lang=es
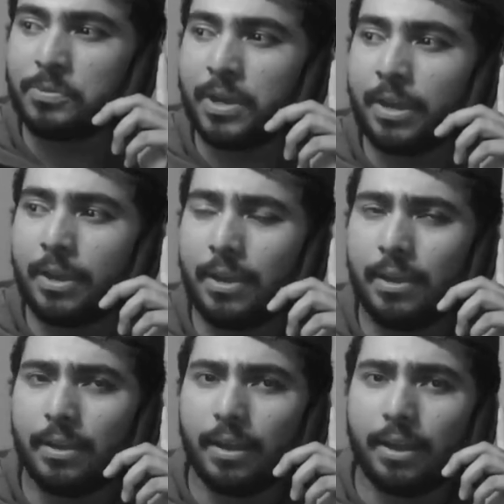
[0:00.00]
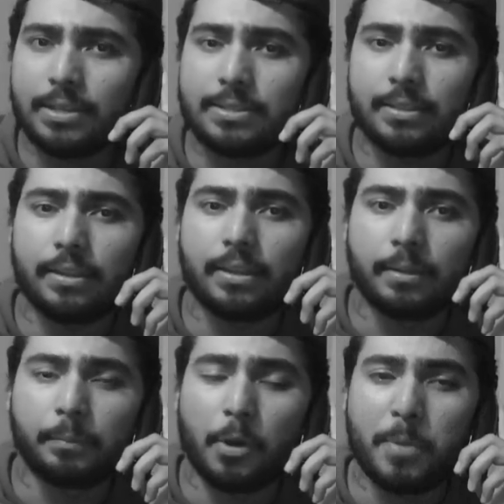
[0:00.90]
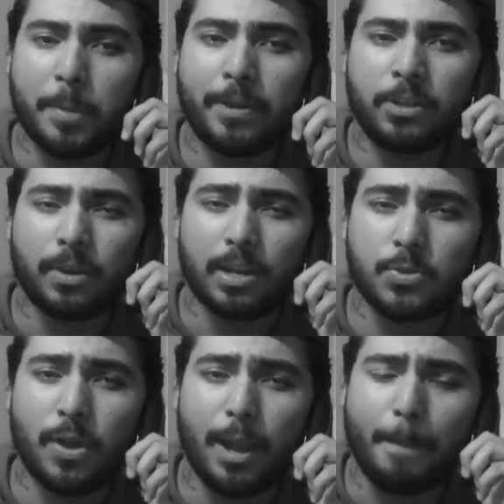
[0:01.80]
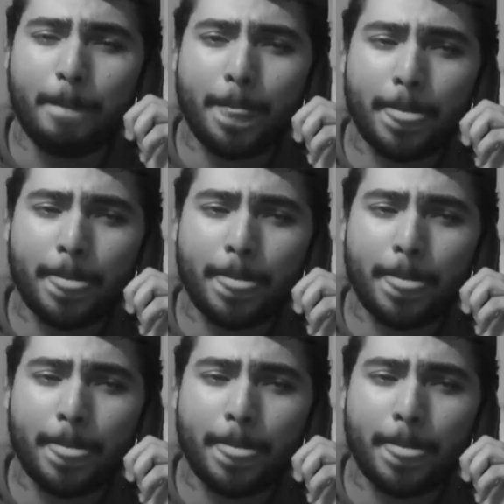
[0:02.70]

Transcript: Fue este por mi hermano a la escuela.